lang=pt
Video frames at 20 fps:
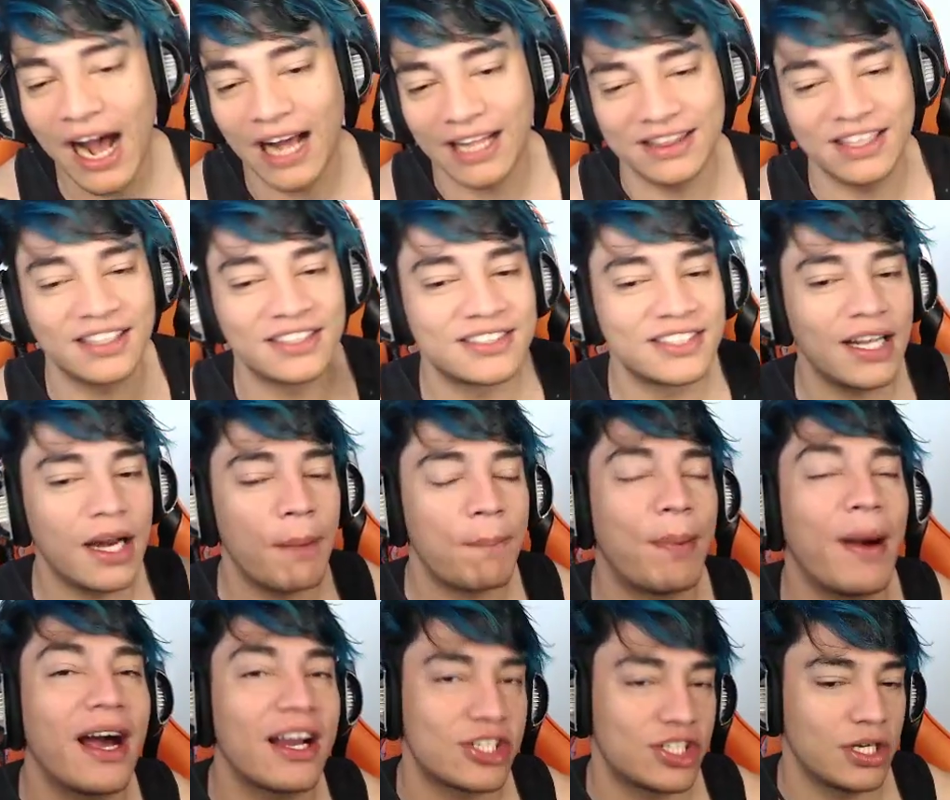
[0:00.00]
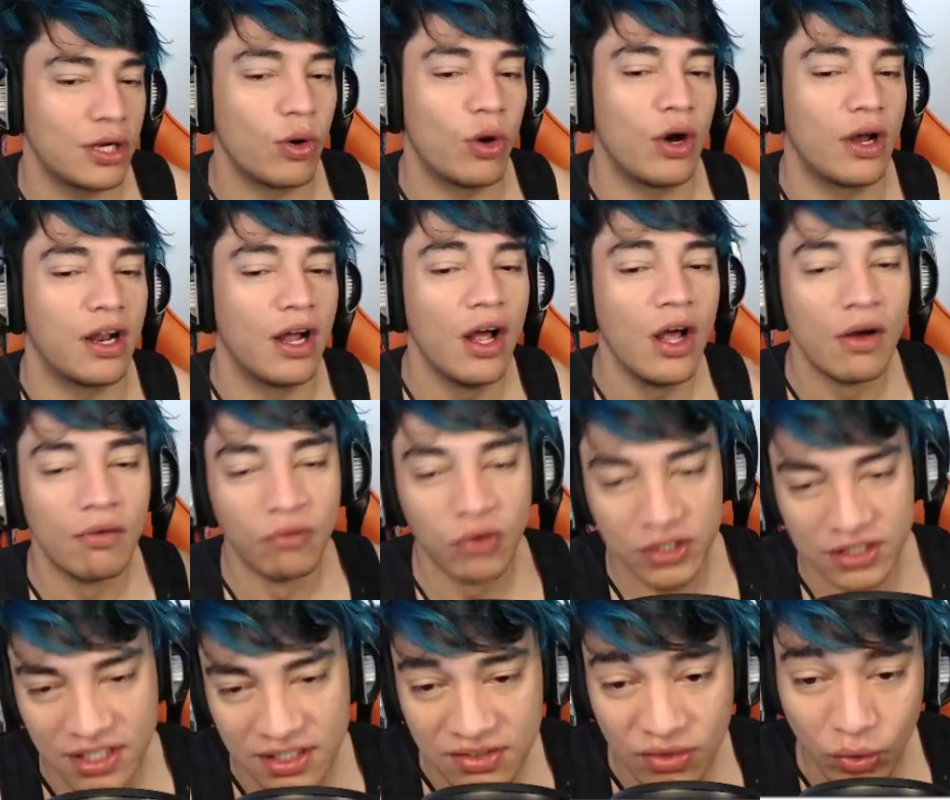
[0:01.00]
A terceira parte agora
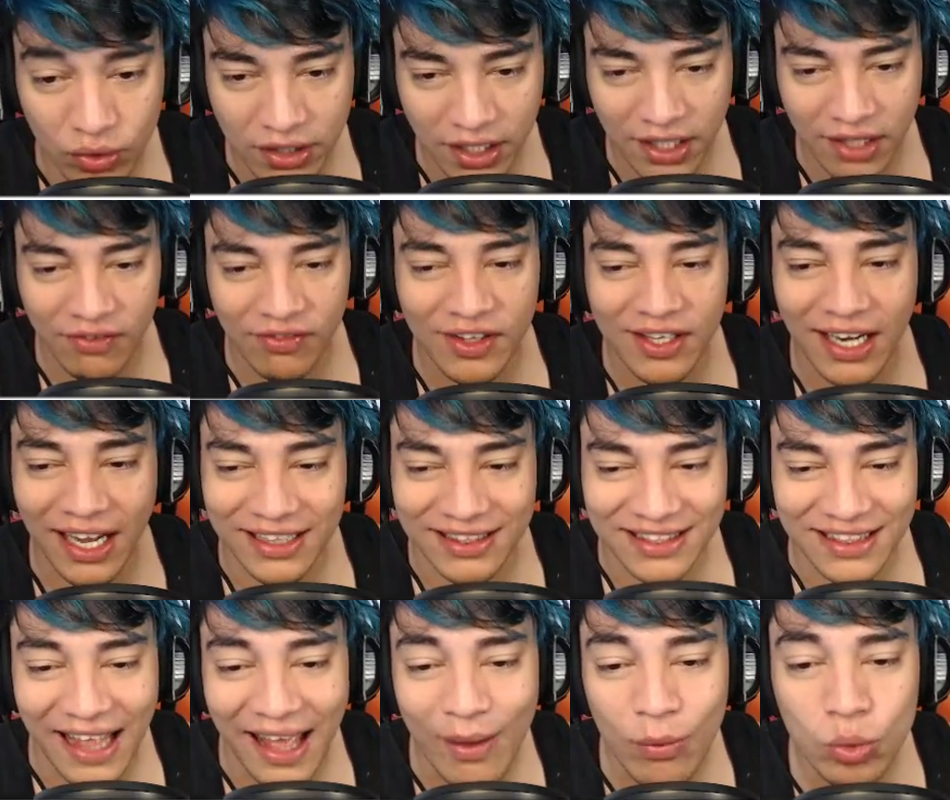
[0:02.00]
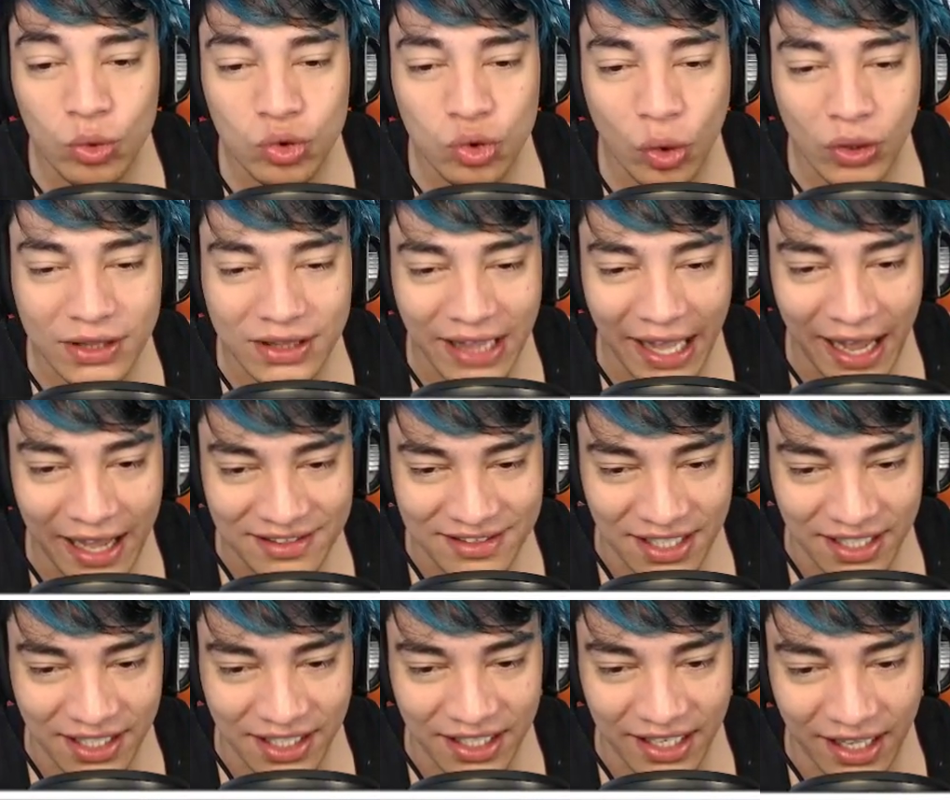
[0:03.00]
vocês vão ter que vir até os hotéis
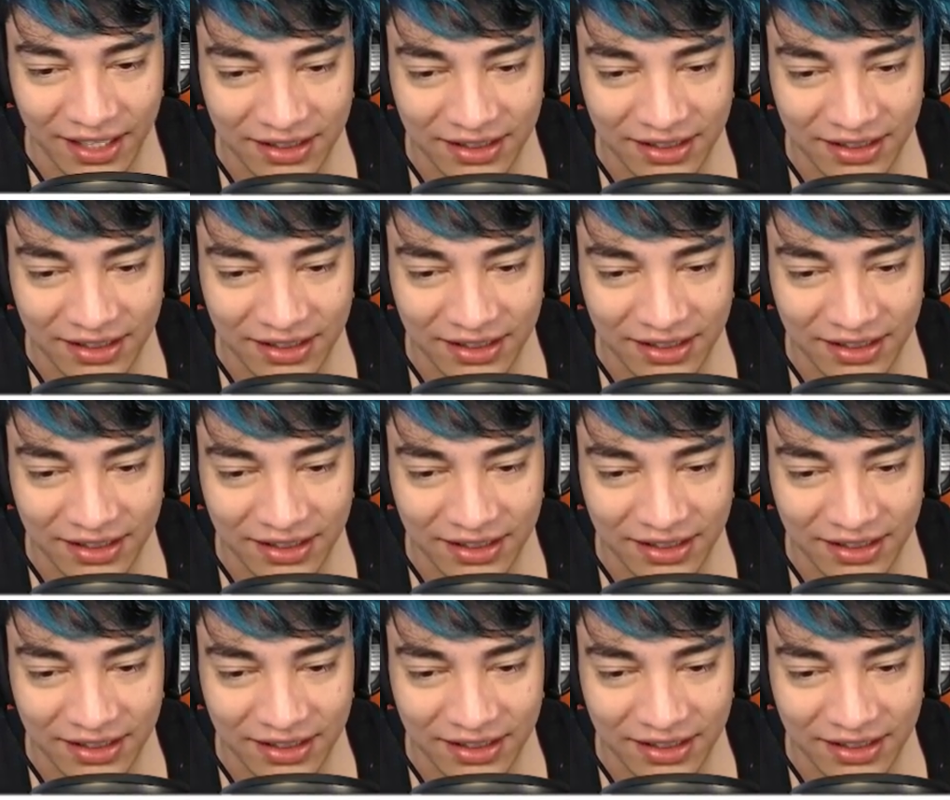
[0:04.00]
aqui, né?